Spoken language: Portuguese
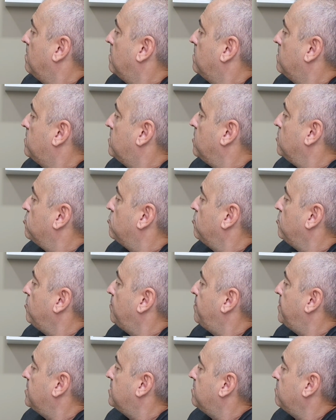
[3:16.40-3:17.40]
Sensor de
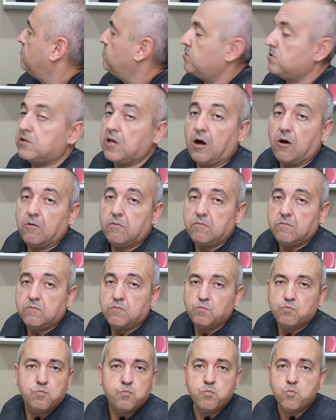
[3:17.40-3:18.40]
impressão digital.
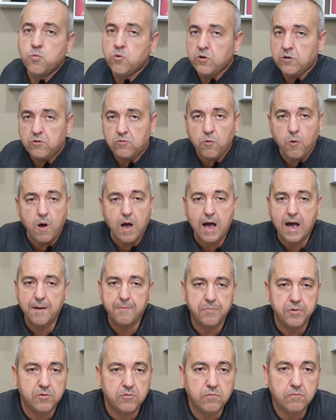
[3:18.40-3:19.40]
Muito
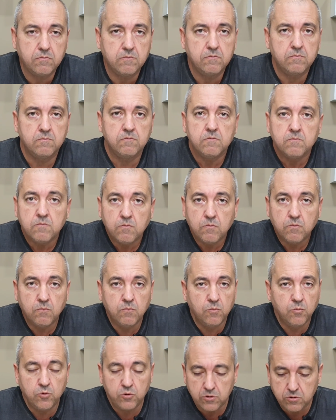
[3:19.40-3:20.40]
rápido,
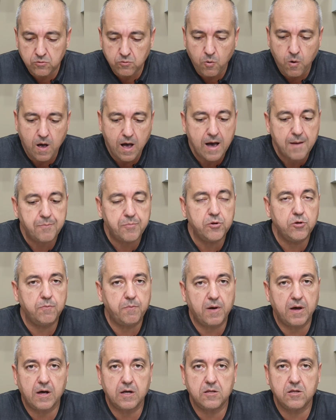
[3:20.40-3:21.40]
muito rápido
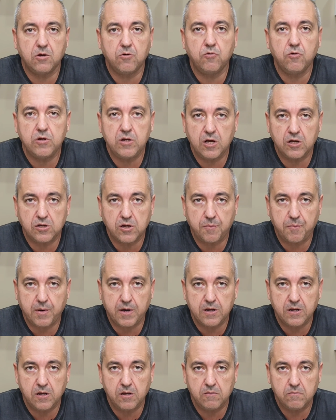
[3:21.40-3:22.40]
para a categoria de
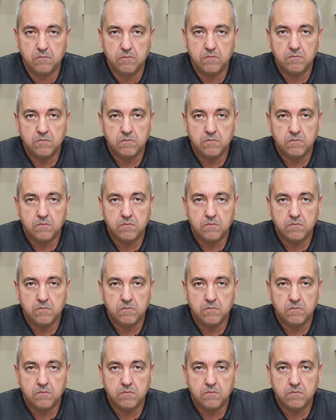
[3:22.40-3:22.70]
aparelho,